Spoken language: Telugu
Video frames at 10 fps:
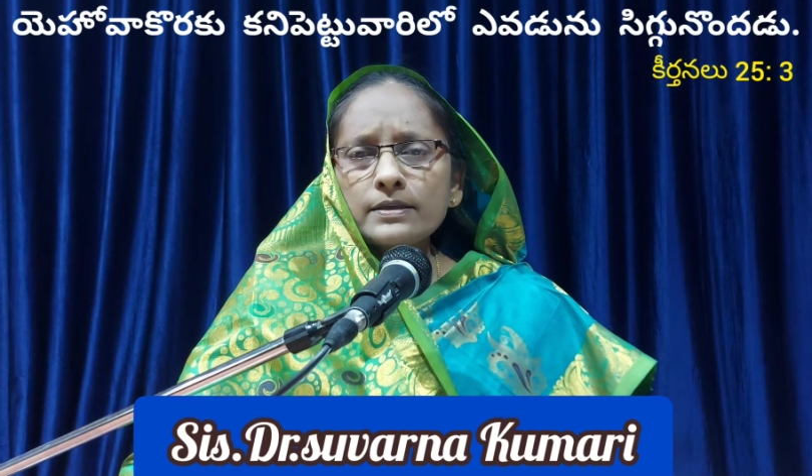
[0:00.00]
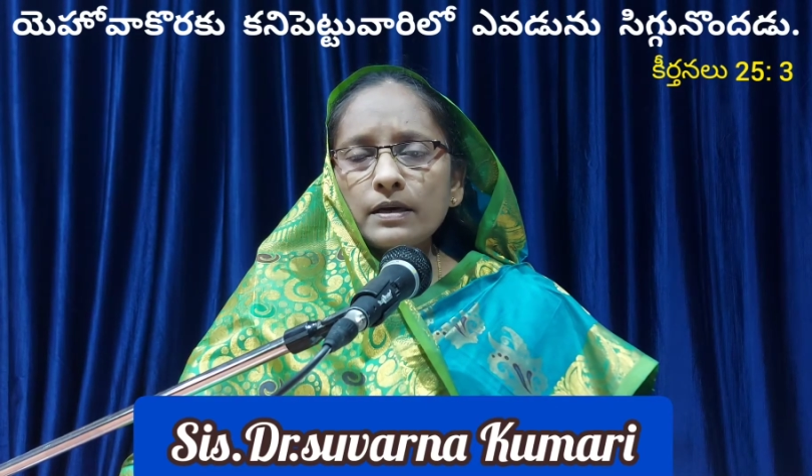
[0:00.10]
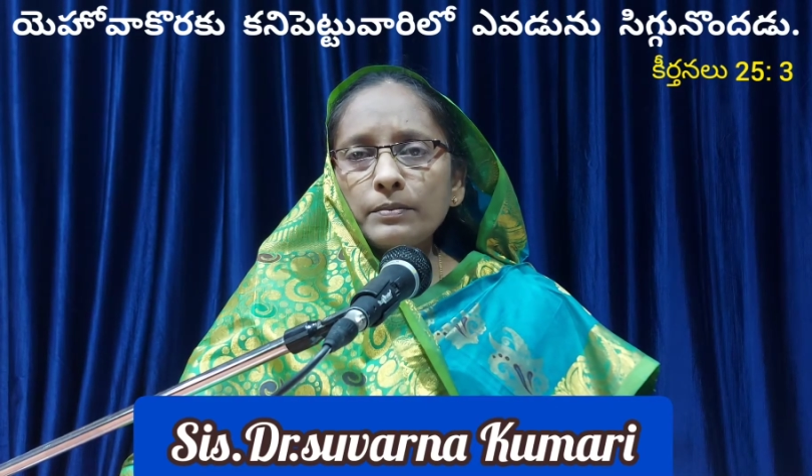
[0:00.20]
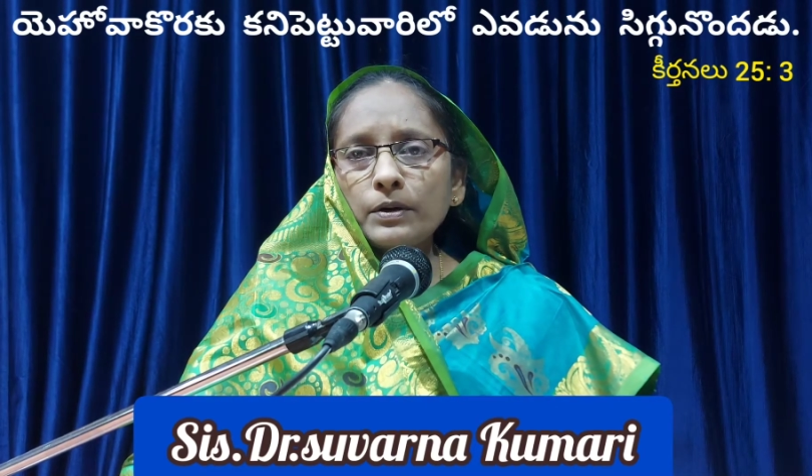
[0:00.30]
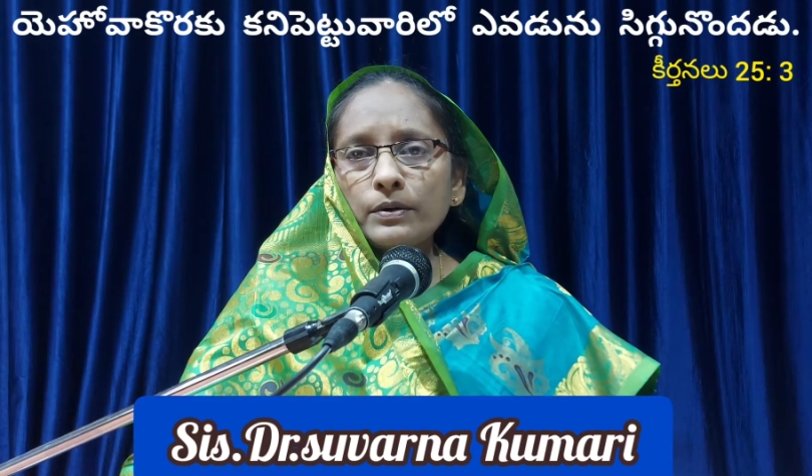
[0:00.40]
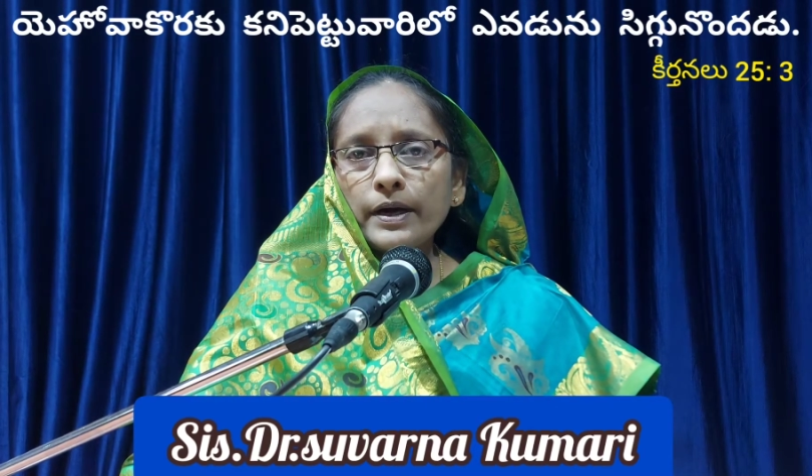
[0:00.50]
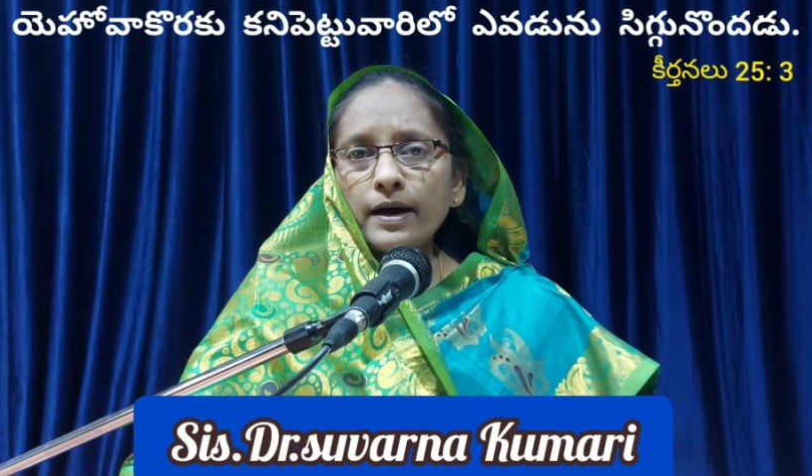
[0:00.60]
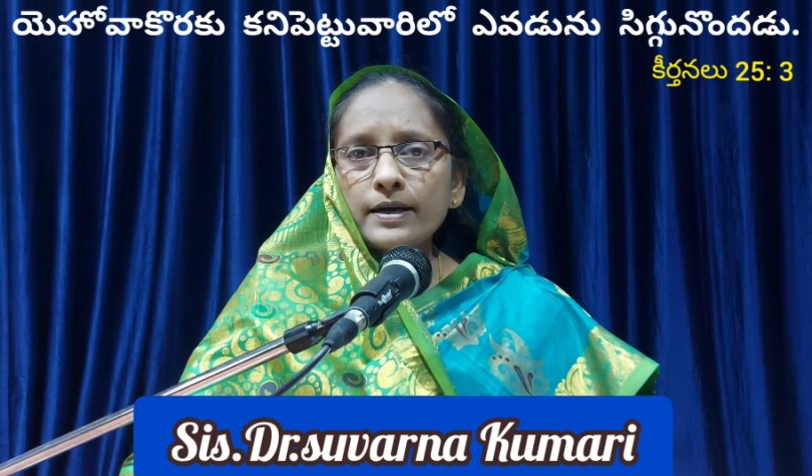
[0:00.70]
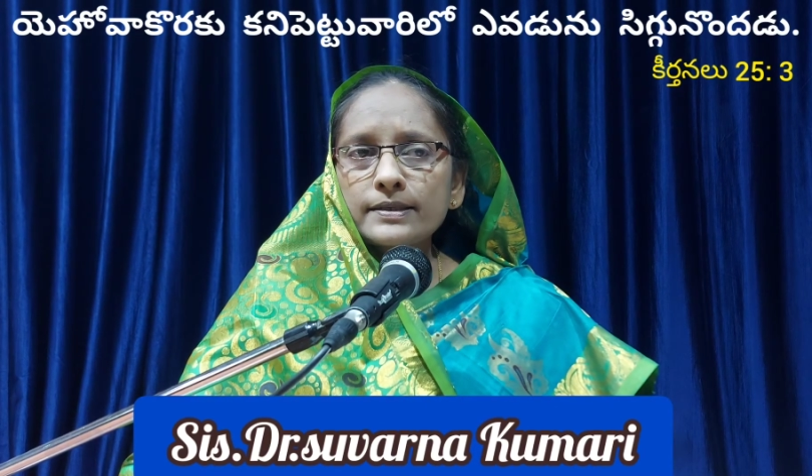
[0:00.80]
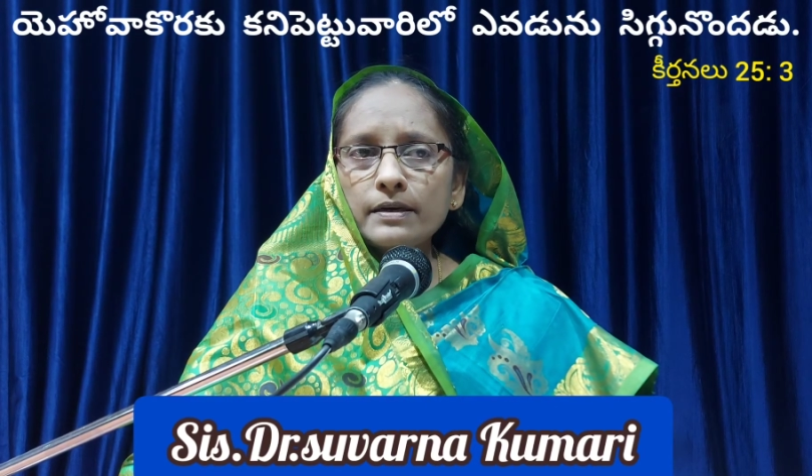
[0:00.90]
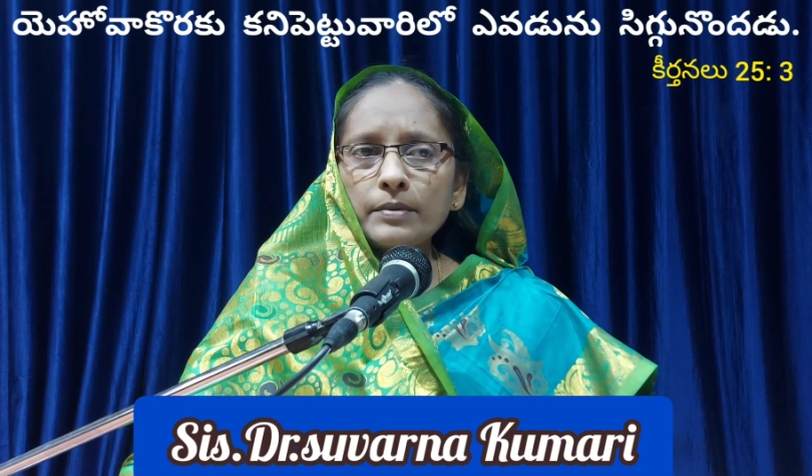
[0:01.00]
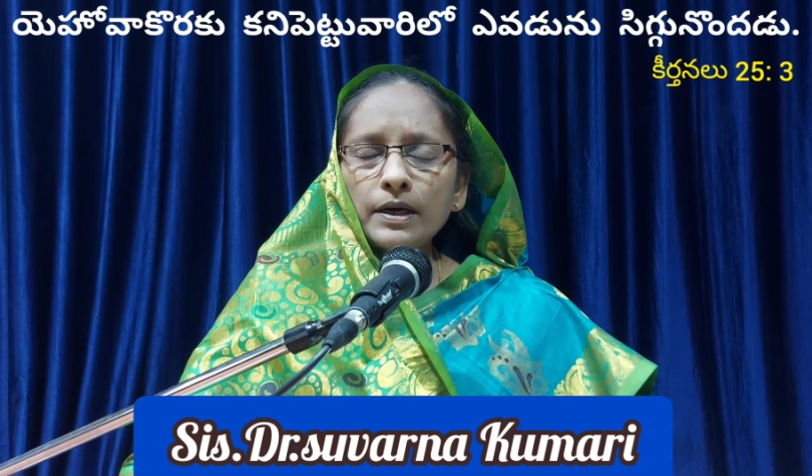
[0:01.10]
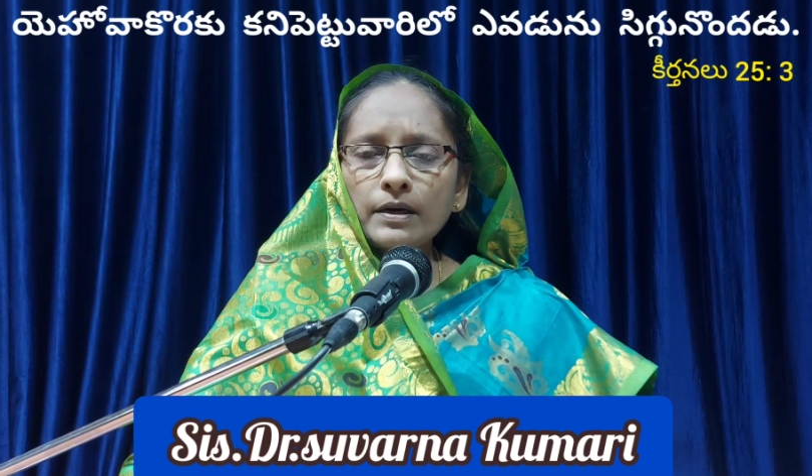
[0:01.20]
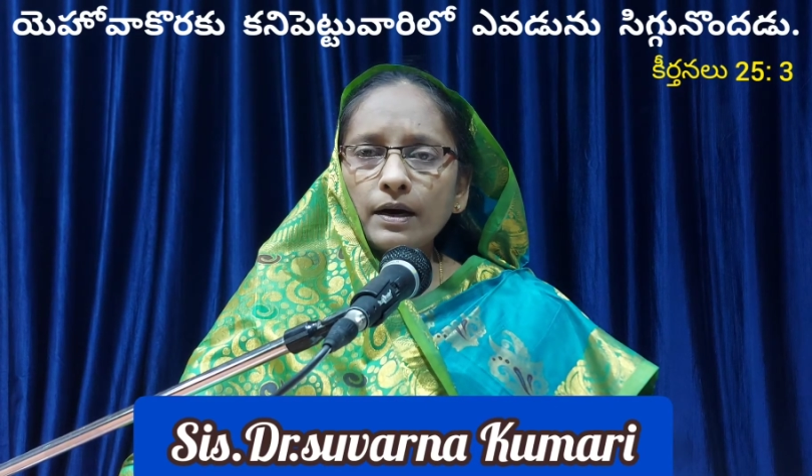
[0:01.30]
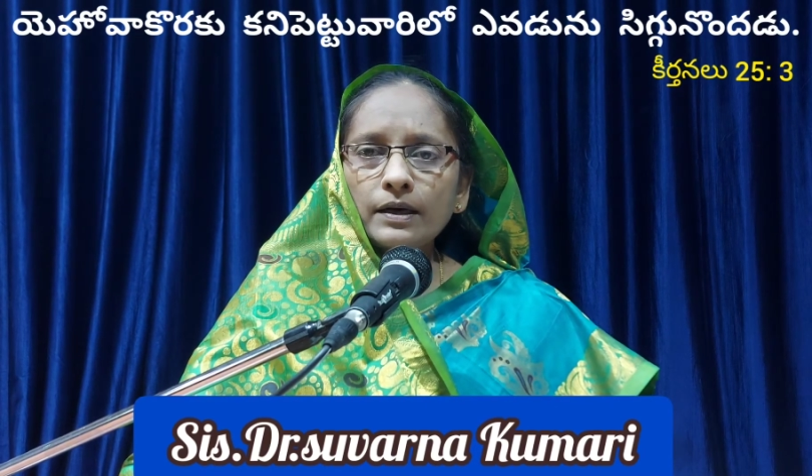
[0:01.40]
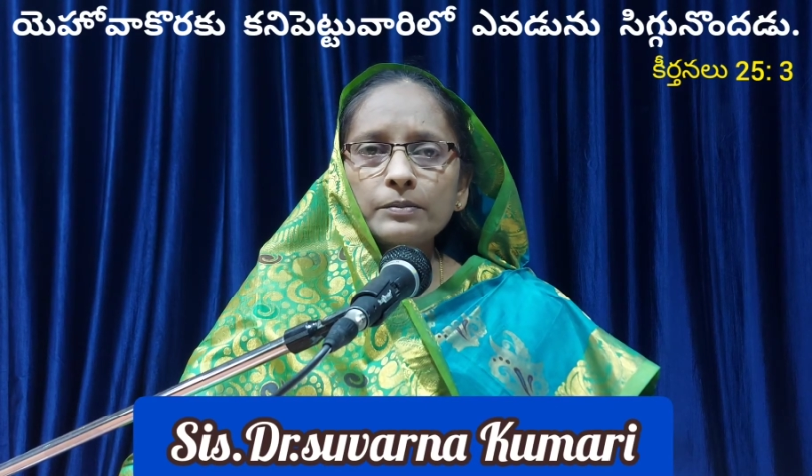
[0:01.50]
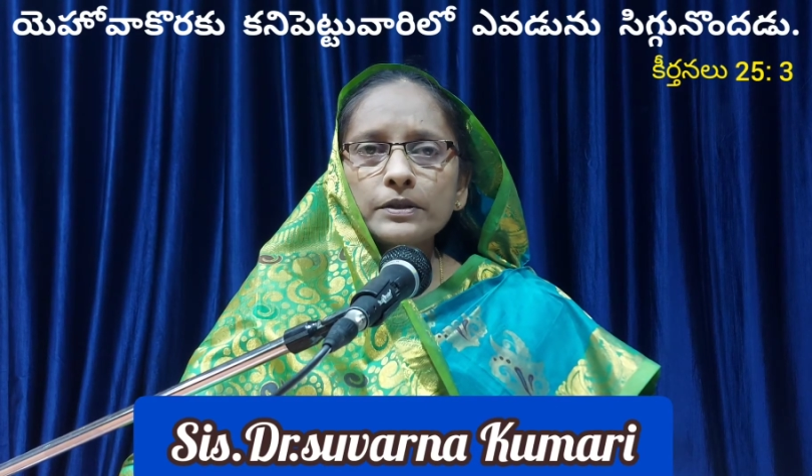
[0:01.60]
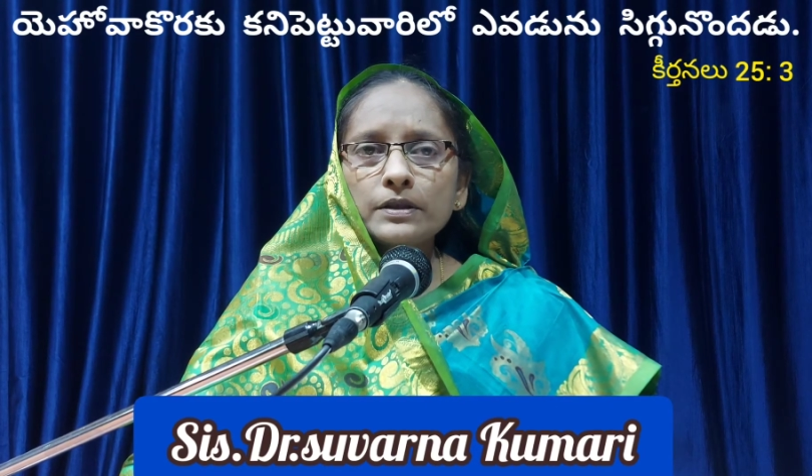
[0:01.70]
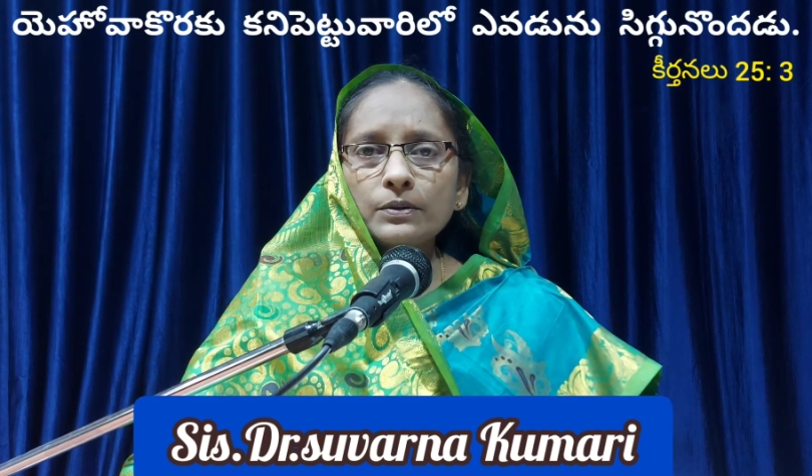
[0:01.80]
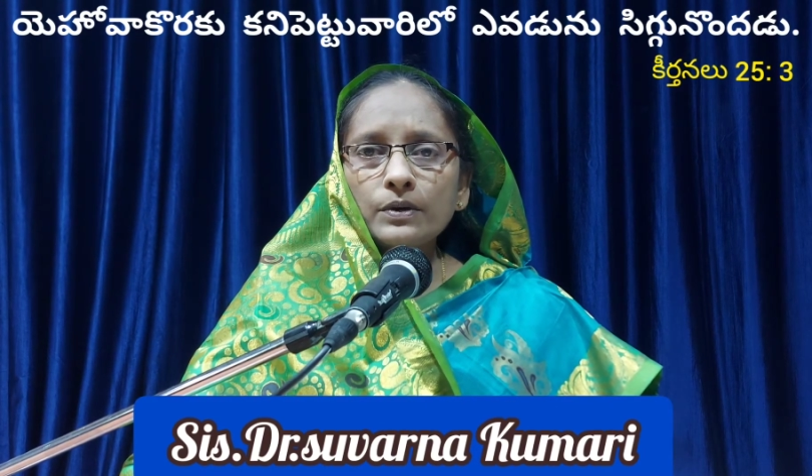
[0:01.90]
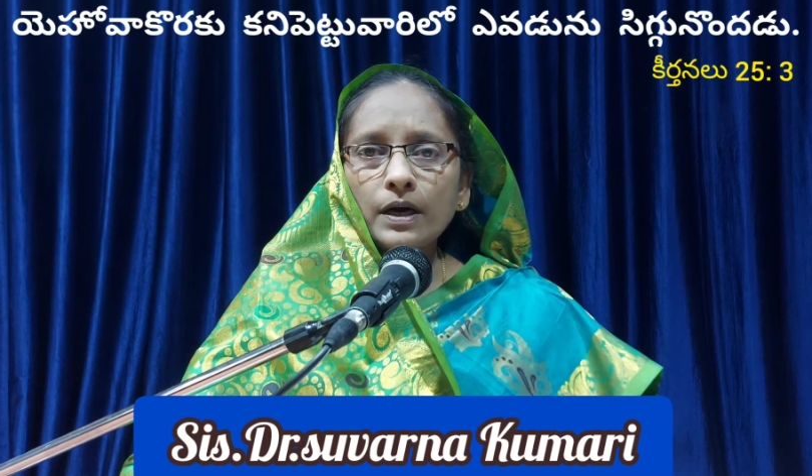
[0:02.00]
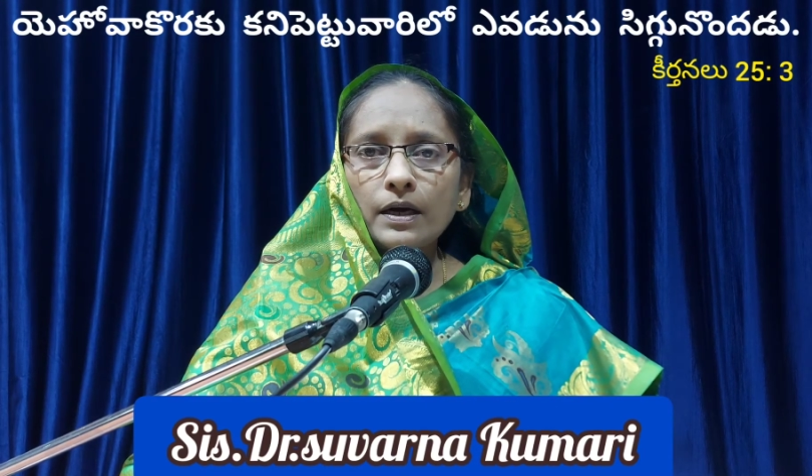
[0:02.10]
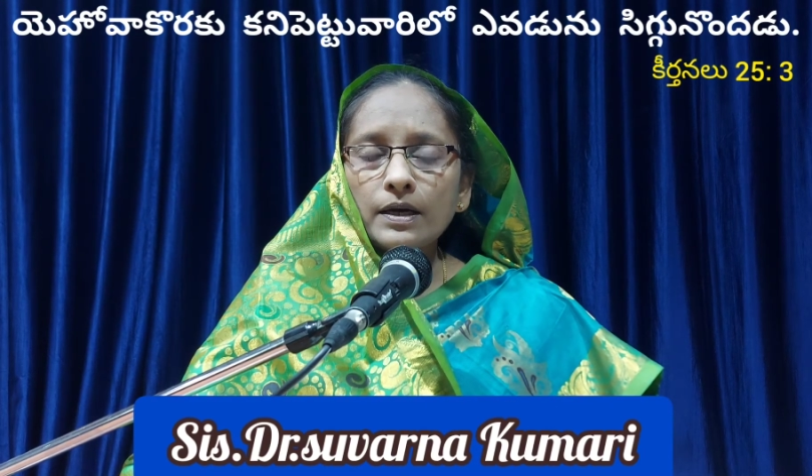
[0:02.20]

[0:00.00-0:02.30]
శ్రమలున్నాయి ఆ శ్రమల కాలం అంతా కూడా